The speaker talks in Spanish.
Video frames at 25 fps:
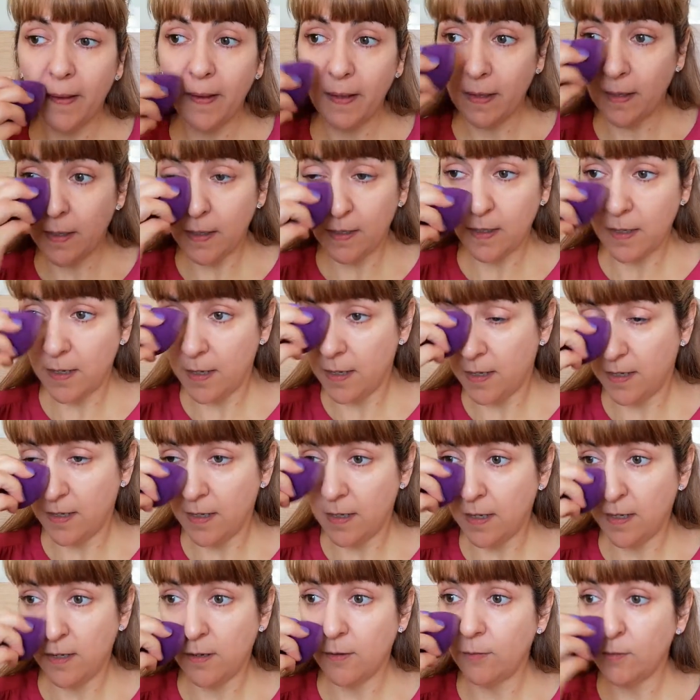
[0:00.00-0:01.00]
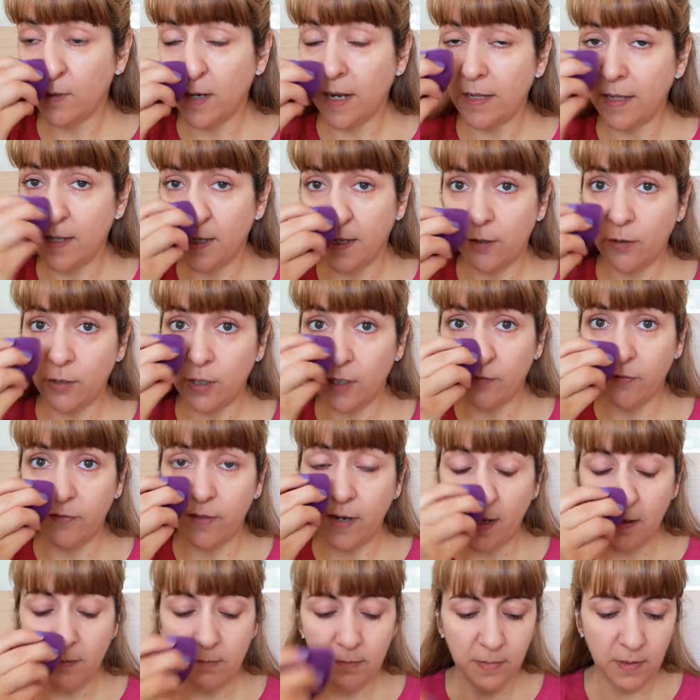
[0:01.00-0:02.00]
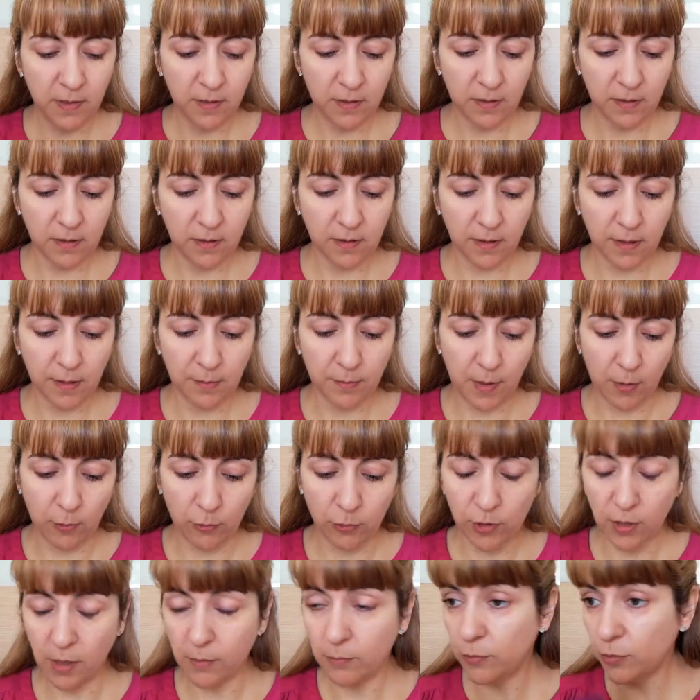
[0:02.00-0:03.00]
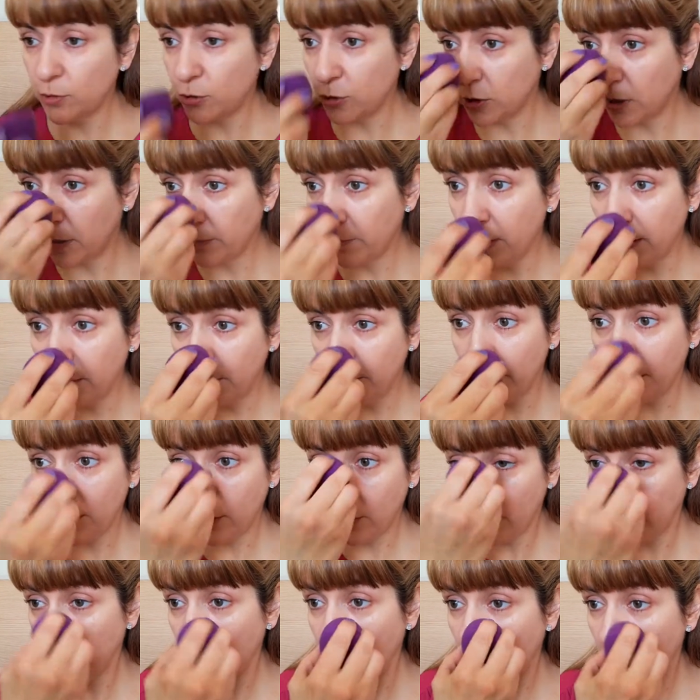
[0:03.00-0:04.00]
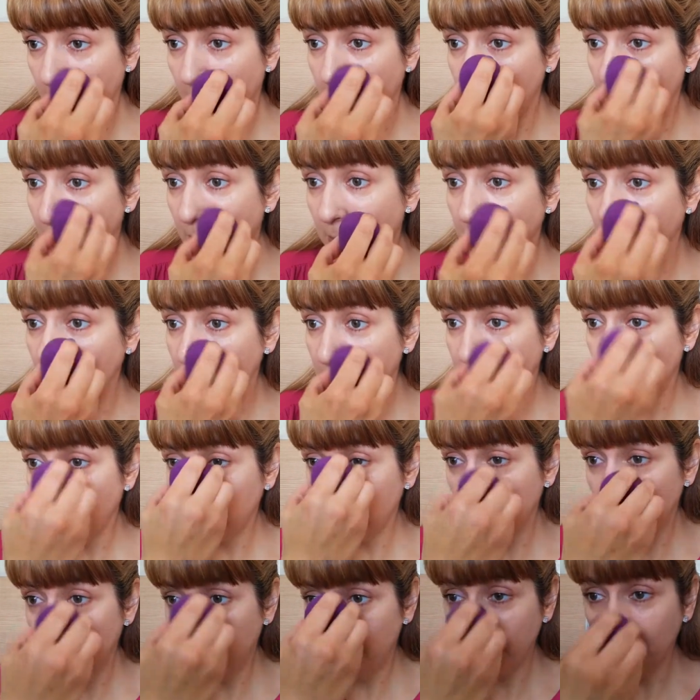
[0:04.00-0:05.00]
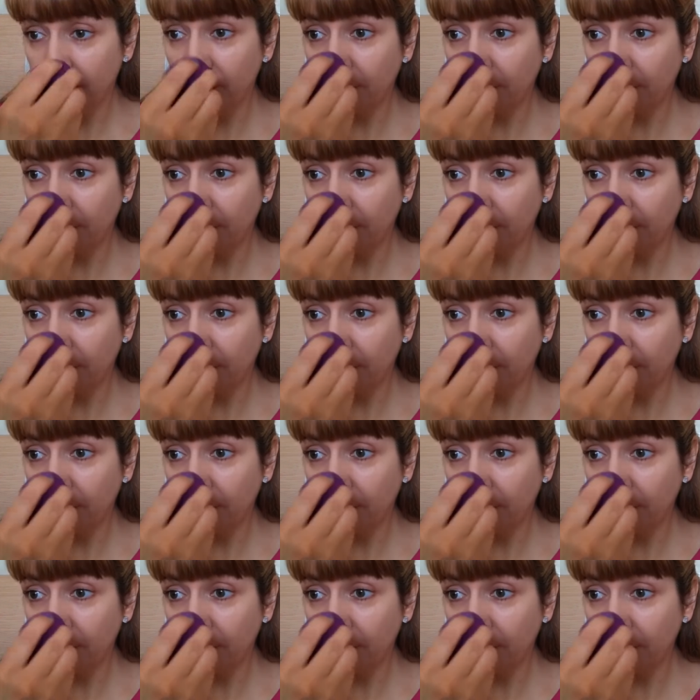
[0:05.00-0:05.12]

y una de Oriflame, que me gusta mucho también, pero deja la piel más mate.